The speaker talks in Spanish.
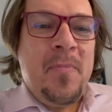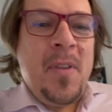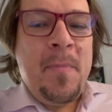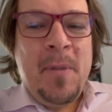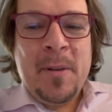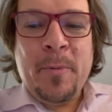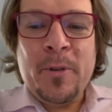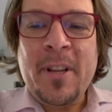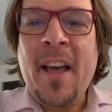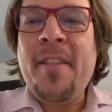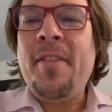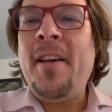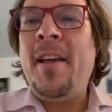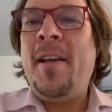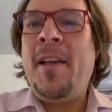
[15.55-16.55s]
y mi esposa
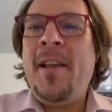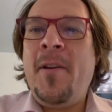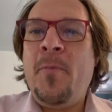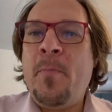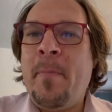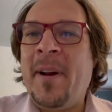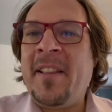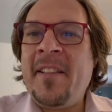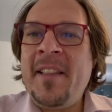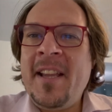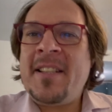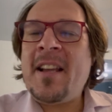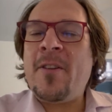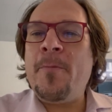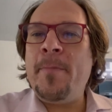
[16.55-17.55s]
hace un par de
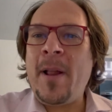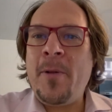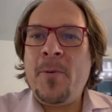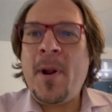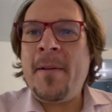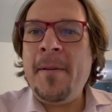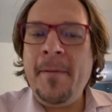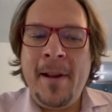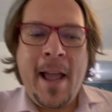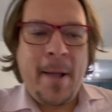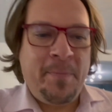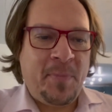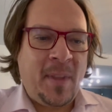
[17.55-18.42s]
días ha comprado una Biblia